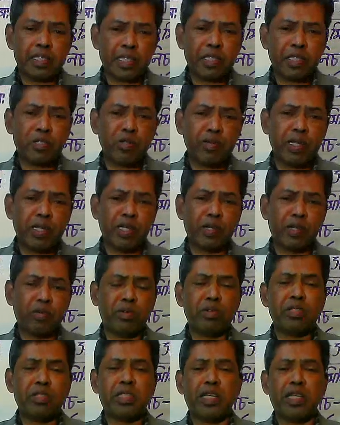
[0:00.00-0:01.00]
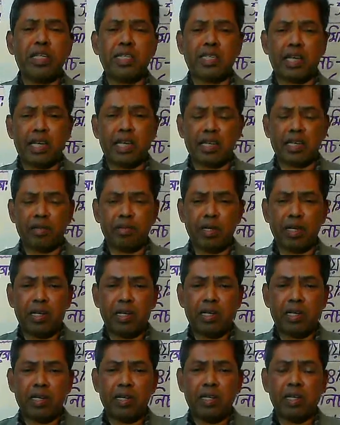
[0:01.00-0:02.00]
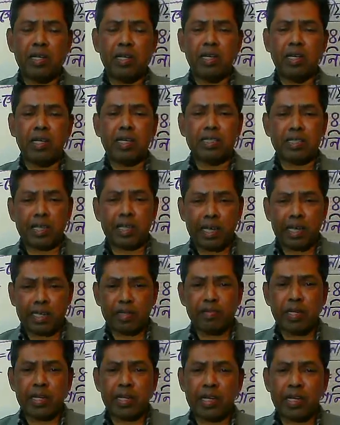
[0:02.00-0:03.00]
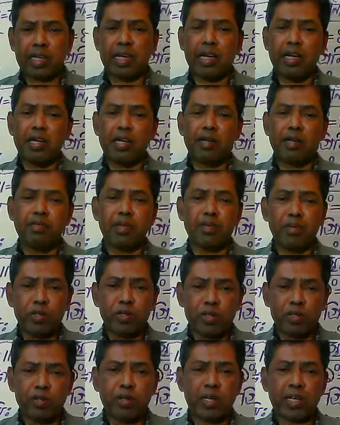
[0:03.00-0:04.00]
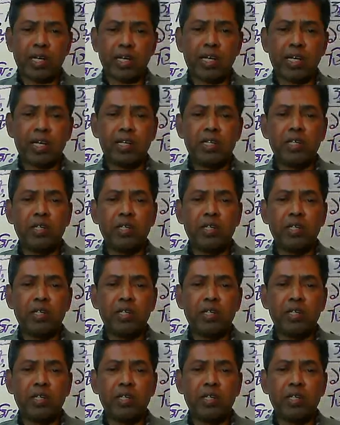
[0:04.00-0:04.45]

যে সময়ে কোনো স্থানের দ্রাঘিমা দ্রাঘিমা রেখা বা মধ্যরেখা